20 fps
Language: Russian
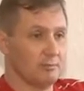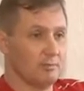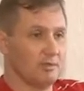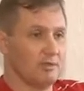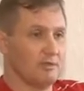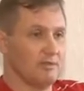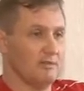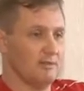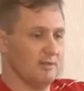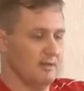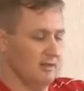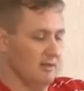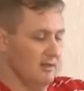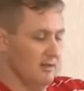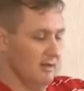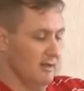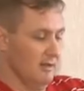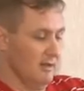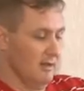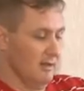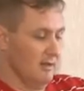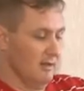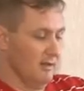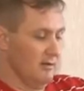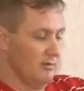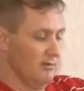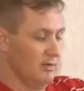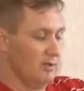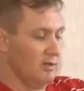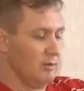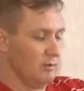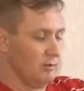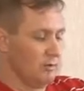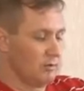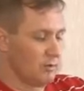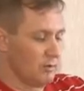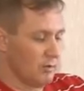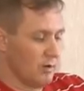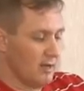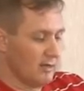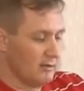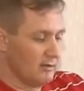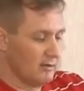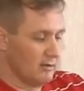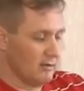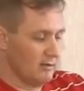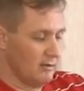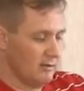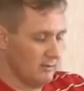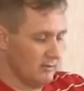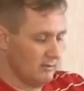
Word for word: была. Видел кучу раненых,